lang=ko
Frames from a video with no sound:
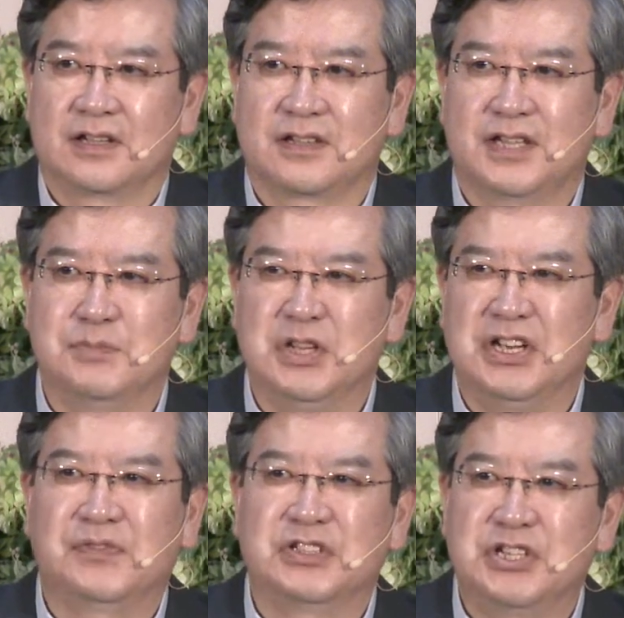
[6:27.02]
기밀
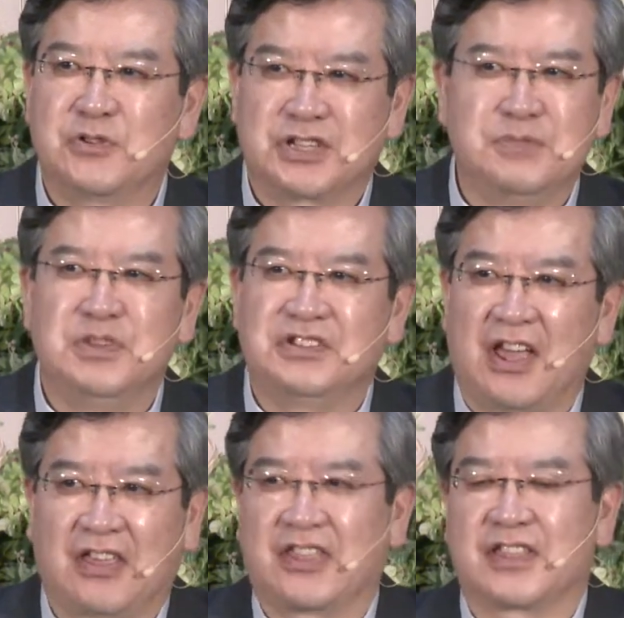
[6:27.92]
리버티 올 기미
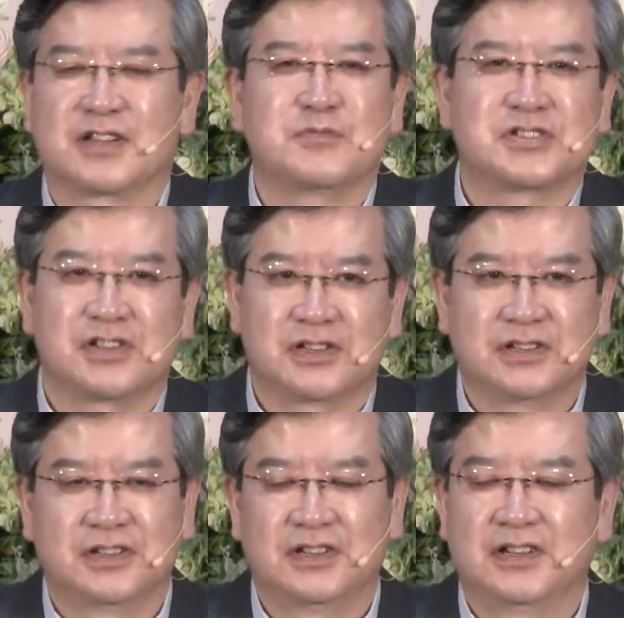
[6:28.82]
데스 그러면서
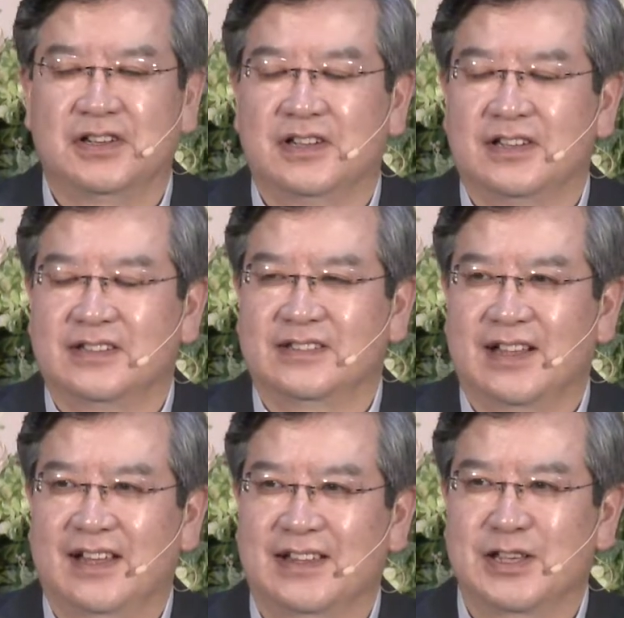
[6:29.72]

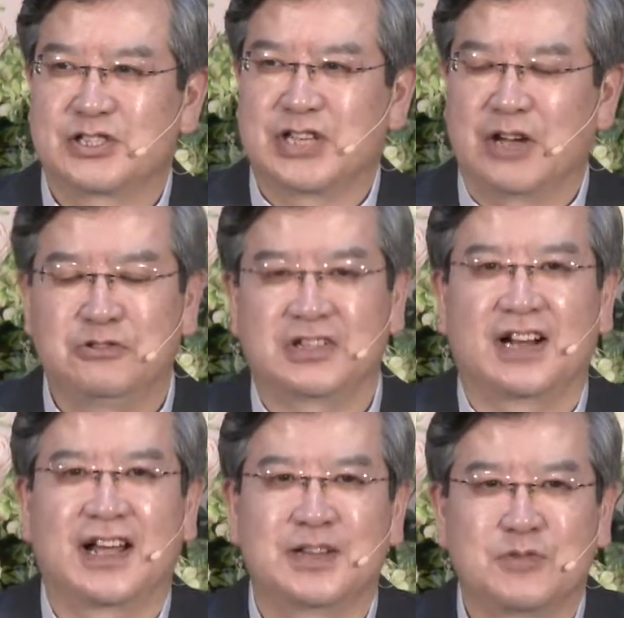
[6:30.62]
나에게 자유를
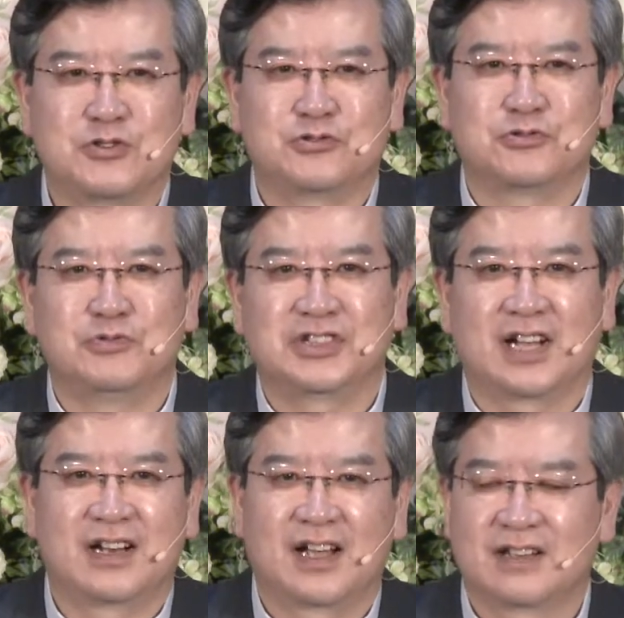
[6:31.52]
달라 아니면 죽음을
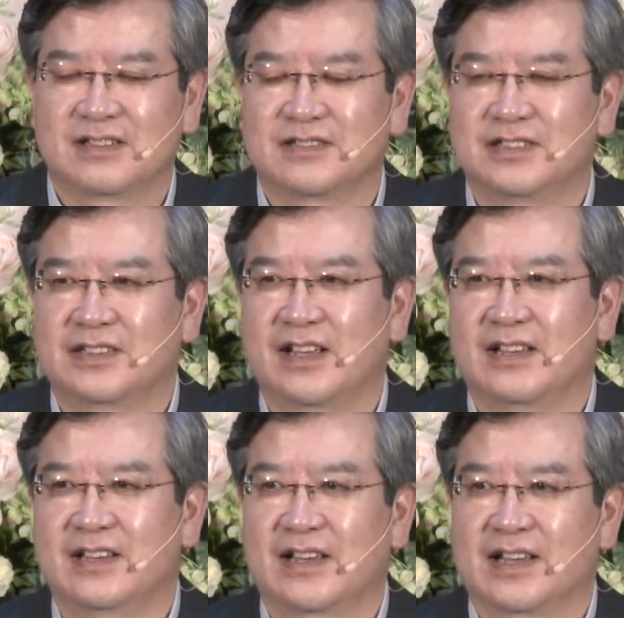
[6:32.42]
달라 그렇게
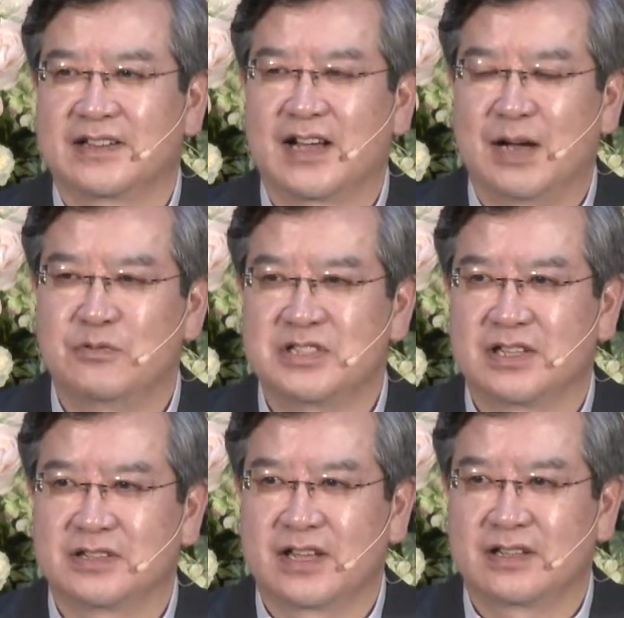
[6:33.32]
이야기하다가
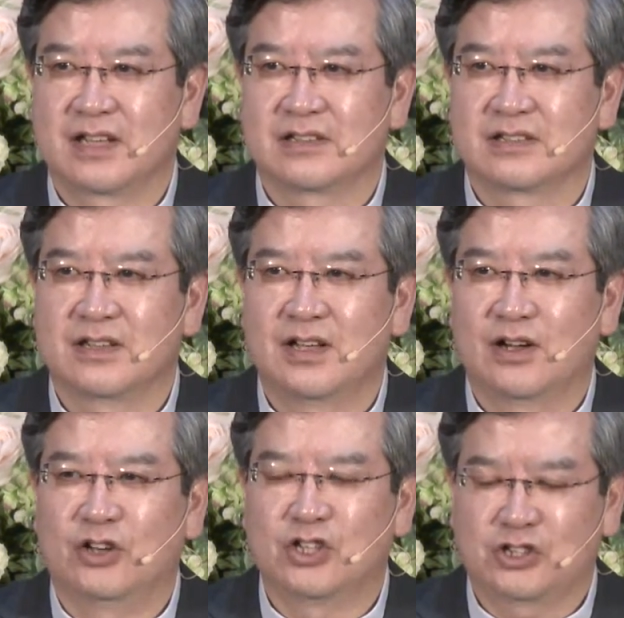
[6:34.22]
아버지한테 그냥
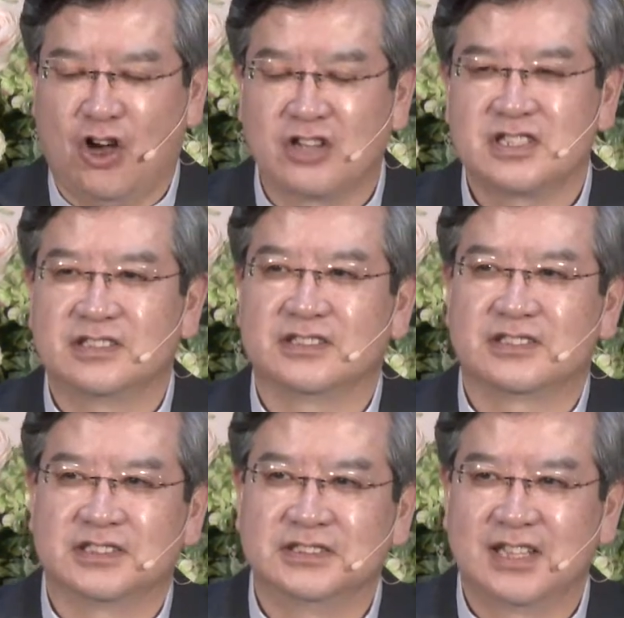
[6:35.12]
얻어 터지는
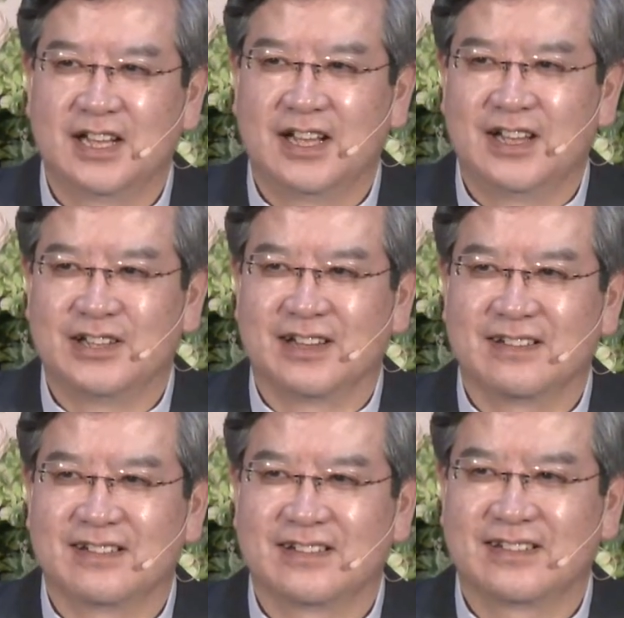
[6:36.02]
그런
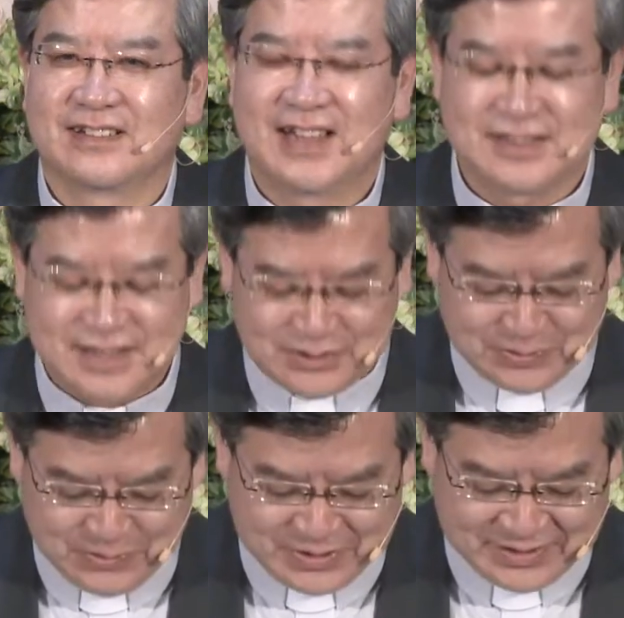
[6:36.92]
어,
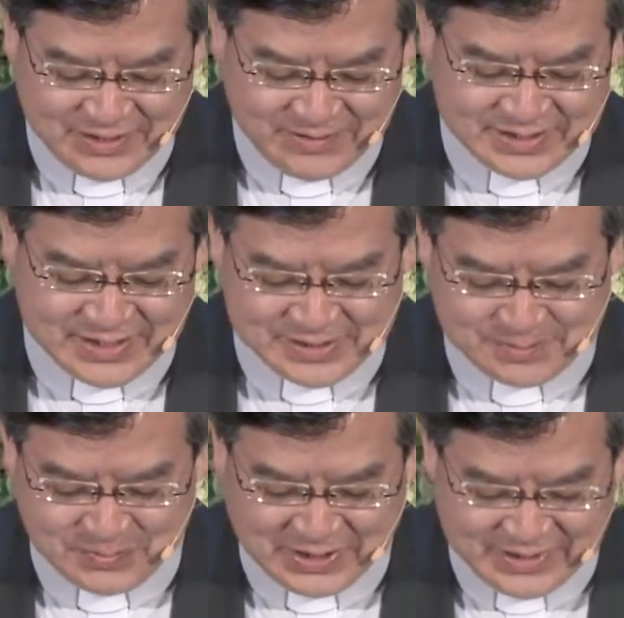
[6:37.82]
학생들도 있었다고 하지
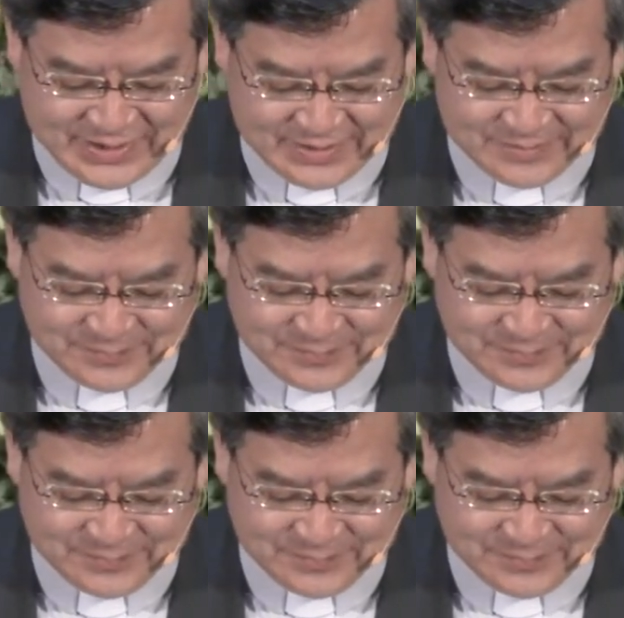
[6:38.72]
않습니까?